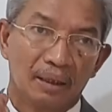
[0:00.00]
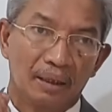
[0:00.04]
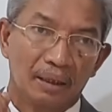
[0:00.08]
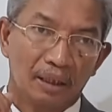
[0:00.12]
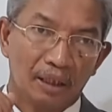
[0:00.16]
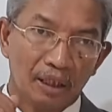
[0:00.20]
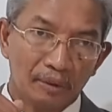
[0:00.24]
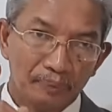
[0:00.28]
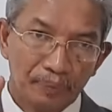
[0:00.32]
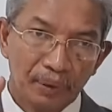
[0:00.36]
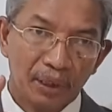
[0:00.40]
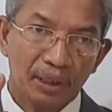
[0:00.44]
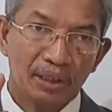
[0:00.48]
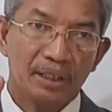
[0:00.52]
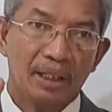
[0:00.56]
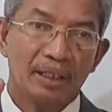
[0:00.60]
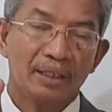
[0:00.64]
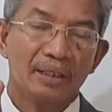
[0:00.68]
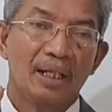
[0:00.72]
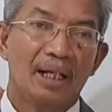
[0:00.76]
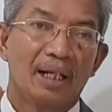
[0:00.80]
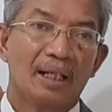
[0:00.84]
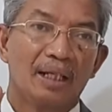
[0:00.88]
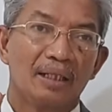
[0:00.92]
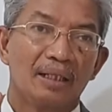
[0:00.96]

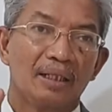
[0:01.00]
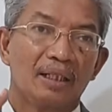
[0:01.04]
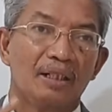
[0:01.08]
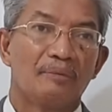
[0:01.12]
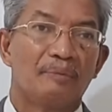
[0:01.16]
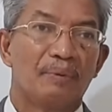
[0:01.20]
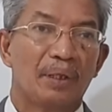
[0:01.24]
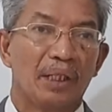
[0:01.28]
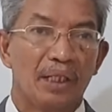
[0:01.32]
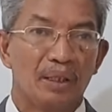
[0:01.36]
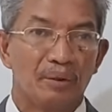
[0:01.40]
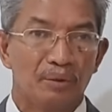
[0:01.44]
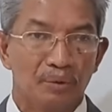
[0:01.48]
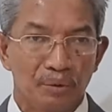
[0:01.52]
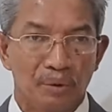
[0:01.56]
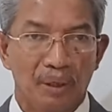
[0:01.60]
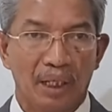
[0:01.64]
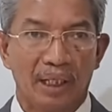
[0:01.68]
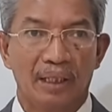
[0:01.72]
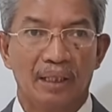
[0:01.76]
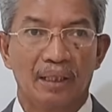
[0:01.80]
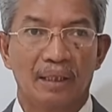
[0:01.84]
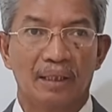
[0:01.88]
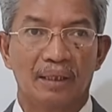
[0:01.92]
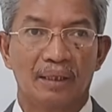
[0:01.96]
Kepercayaan kepada
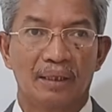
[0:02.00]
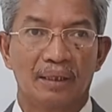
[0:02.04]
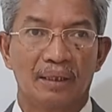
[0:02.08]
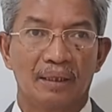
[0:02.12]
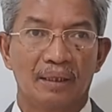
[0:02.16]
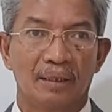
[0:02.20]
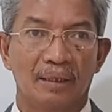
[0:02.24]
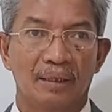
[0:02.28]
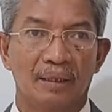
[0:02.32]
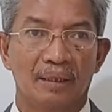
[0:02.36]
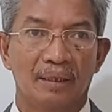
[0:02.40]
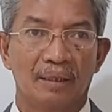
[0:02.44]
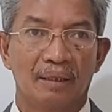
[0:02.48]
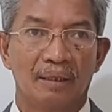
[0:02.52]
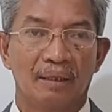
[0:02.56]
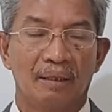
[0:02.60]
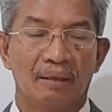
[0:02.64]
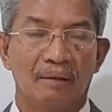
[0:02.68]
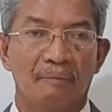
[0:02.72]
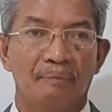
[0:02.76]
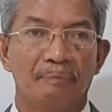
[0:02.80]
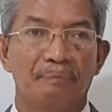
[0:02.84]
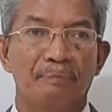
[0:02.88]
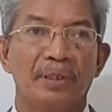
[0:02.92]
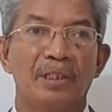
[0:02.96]
Tuhan,
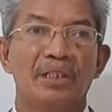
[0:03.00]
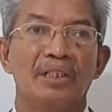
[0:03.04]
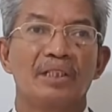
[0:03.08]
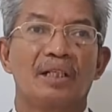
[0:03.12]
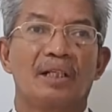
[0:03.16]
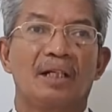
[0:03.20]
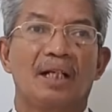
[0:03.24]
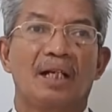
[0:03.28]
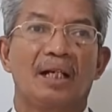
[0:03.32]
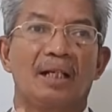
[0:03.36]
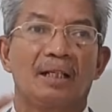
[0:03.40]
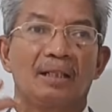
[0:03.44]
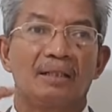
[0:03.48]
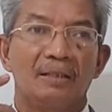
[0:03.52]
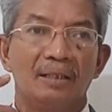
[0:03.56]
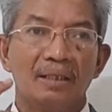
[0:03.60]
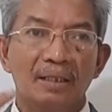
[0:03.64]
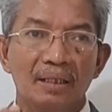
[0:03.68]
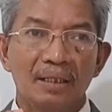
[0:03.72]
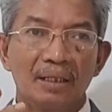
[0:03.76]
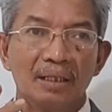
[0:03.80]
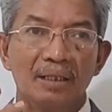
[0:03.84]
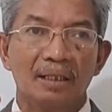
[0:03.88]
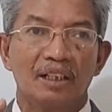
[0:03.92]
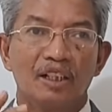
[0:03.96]
penyerahan
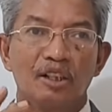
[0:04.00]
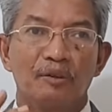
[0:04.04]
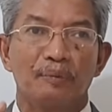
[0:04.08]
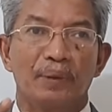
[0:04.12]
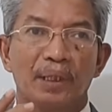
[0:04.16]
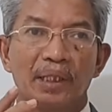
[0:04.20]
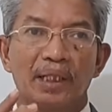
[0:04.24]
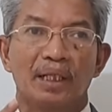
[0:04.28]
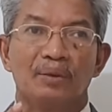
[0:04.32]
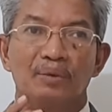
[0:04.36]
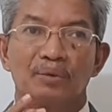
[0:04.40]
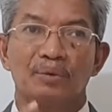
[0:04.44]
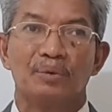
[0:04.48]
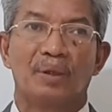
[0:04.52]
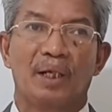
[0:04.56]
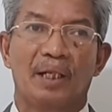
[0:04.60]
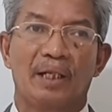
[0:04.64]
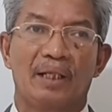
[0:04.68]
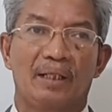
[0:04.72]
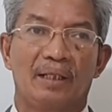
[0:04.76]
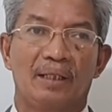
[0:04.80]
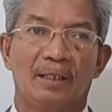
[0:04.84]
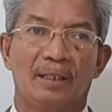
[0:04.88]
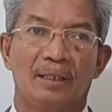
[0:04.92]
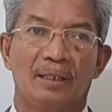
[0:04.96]
diri kepada Tuhan,
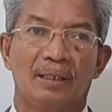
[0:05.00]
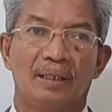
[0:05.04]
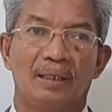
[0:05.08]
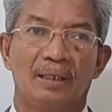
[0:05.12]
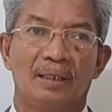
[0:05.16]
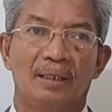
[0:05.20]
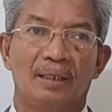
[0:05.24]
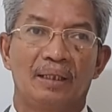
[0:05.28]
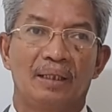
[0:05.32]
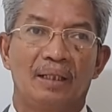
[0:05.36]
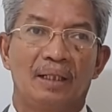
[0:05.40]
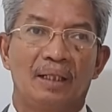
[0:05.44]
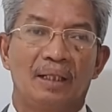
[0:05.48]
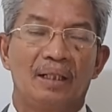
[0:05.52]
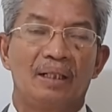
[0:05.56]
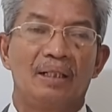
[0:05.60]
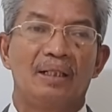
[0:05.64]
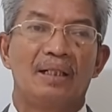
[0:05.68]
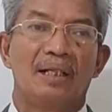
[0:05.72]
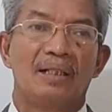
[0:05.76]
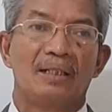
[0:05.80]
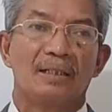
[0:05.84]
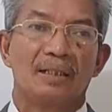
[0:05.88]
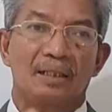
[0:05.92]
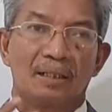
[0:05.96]

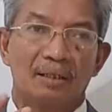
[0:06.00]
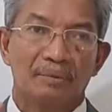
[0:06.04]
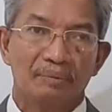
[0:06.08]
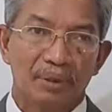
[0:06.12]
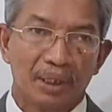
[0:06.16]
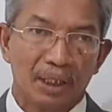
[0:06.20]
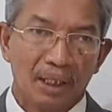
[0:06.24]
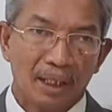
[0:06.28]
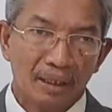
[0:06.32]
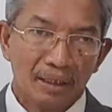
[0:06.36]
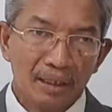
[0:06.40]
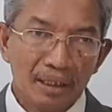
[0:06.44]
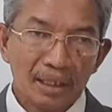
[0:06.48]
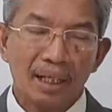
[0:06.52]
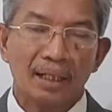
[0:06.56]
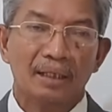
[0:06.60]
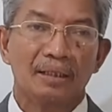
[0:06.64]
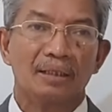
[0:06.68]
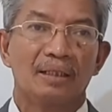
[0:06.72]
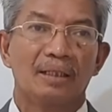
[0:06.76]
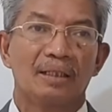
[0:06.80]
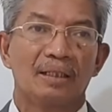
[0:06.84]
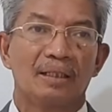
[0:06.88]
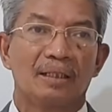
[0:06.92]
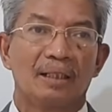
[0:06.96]
dan
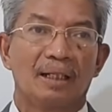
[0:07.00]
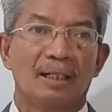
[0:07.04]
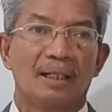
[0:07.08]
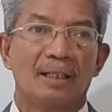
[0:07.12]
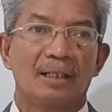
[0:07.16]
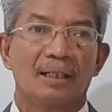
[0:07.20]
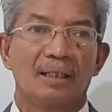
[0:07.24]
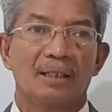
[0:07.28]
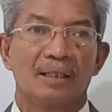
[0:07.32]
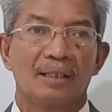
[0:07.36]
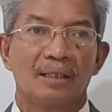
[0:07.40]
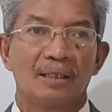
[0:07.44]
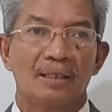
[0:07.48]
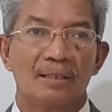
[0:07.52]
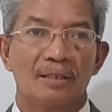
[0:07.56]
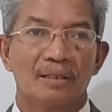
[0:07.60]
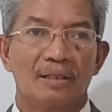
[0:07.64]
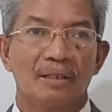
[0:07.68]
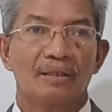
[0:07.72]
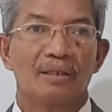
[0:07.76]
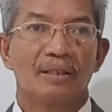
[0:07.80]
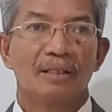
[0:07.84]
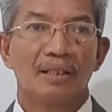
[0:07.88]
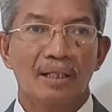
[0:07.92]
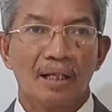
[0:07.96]
keberanian kita
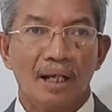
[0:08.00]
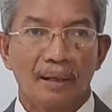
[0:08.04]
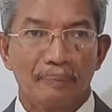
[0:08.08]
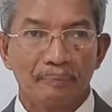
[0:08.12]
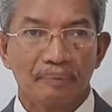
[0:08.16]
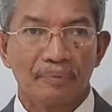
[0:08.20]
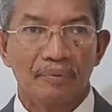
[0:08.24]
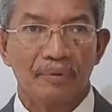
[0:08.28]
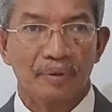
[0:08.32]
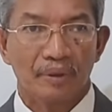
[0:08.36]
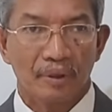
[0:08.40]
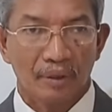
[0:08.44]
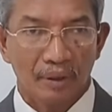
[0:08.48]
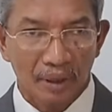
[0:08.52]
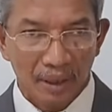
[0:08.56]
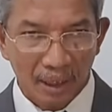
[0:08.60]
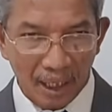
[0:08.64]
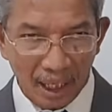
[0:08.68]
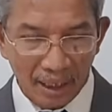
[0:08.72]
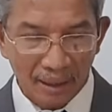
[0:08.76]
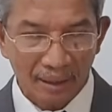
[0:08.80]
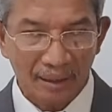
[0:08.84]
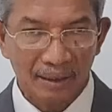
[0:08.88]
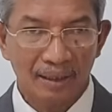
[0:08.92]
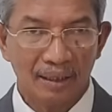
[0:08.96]
setiap
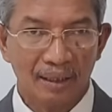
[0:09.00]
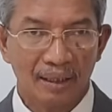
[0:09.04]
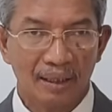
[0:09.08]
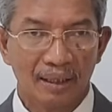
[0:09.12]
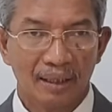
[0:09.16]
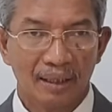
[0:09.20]
hari,